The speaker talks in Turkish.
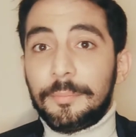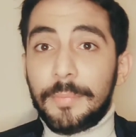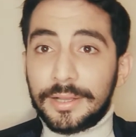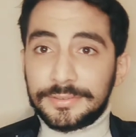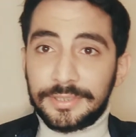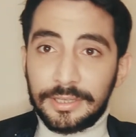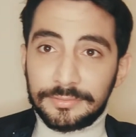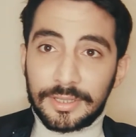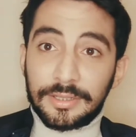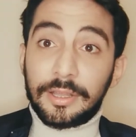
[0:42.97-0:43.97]
Bazı
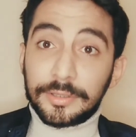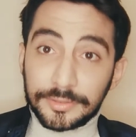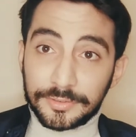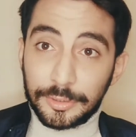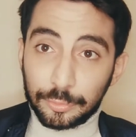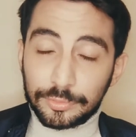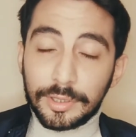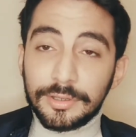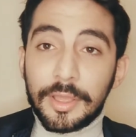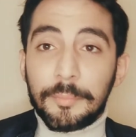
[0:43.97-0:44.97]
kadınlar Galatasaray'ı
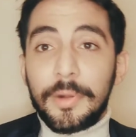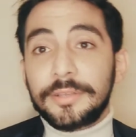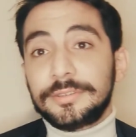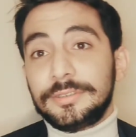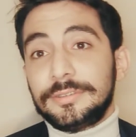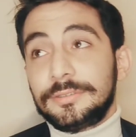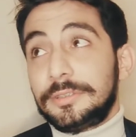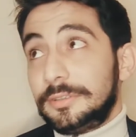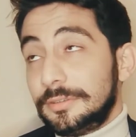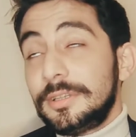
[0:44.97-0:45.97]
tutar, bazı
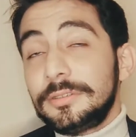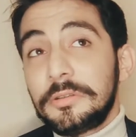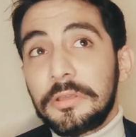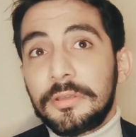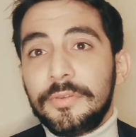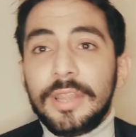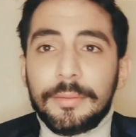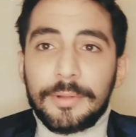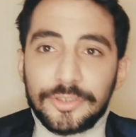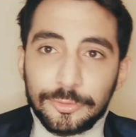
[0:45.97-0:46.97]
kadınlar
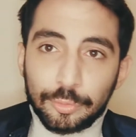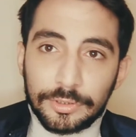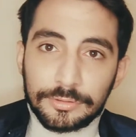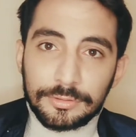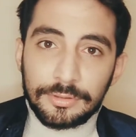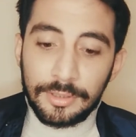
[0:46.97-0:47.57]
Fenerbahçe'yi tutar.